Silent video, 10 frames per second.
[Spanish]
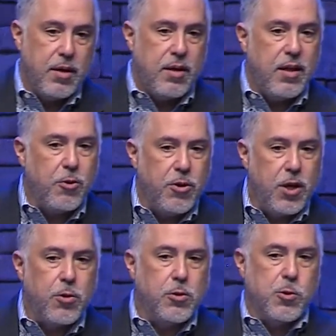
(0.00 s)
le dijo,
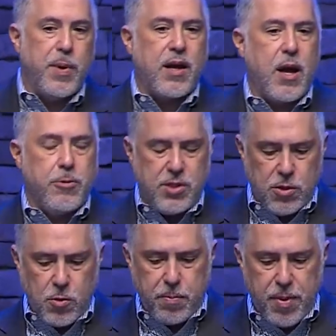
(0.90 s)
hijo, tus pecados te
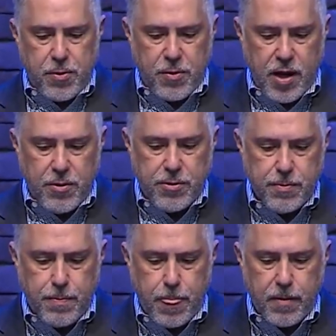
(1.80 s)
son perdonados.
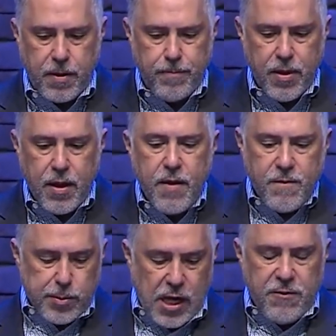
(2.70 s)

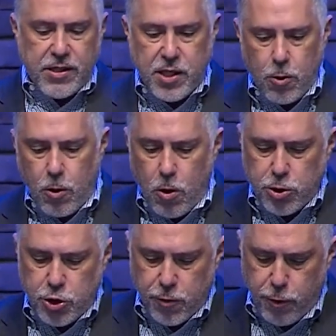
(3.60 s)
Vamos al versículo
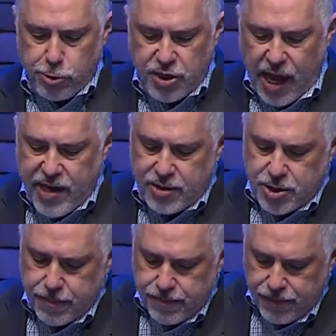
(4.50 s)
8, verse
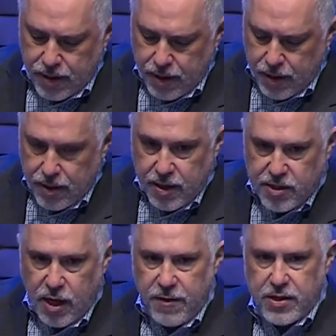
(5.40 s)
8.
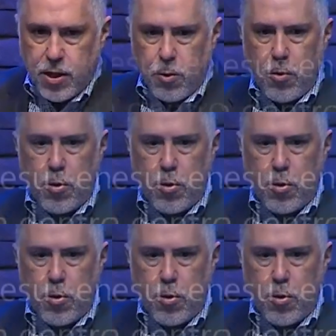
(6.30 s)
Dice el versículo